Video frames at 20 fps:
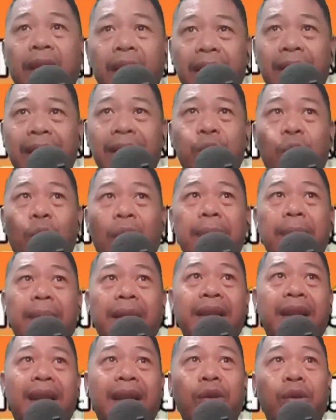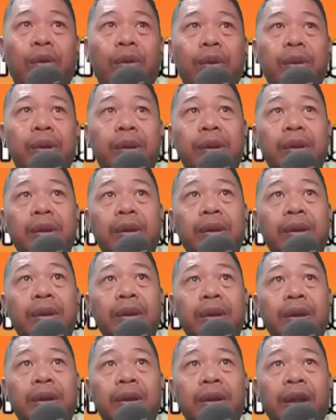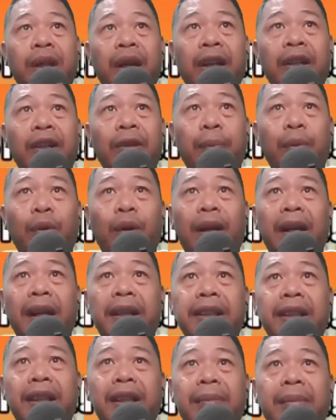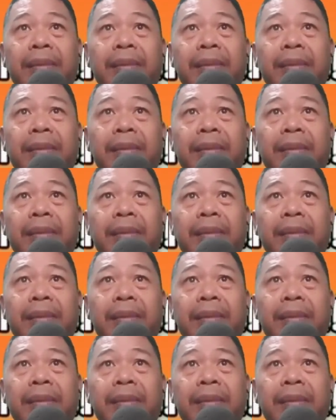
That is one month ago, ito po ang kanyang